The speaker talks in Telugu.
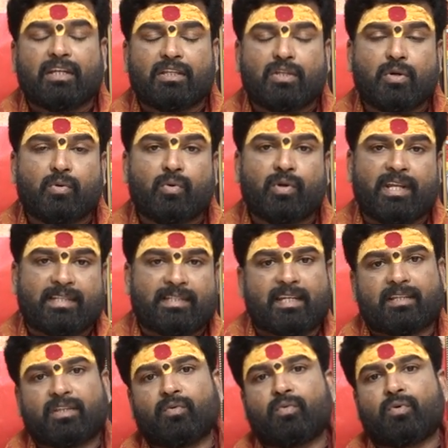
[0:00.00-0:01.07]
ఎదుర్కొనే
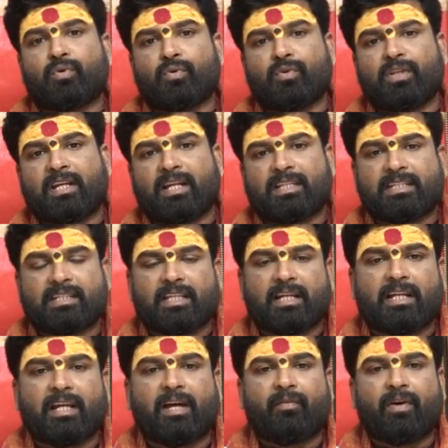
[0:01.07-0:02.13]
శక్తి ఉంటుంది
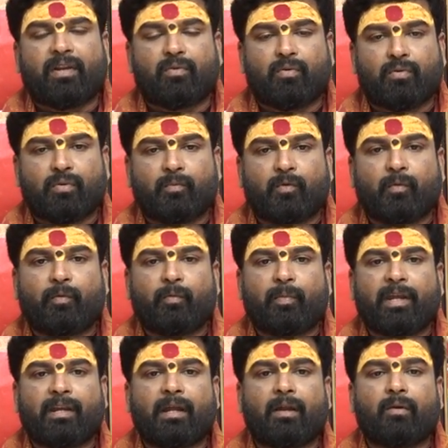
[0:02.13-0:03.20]
ఖచ్చితంగా వారి కుటుంబము
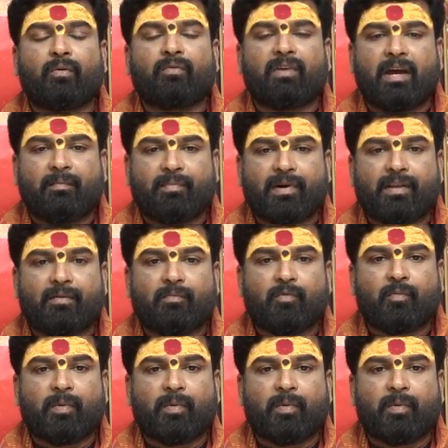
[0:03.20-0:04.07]
పైననో వ్యాపారము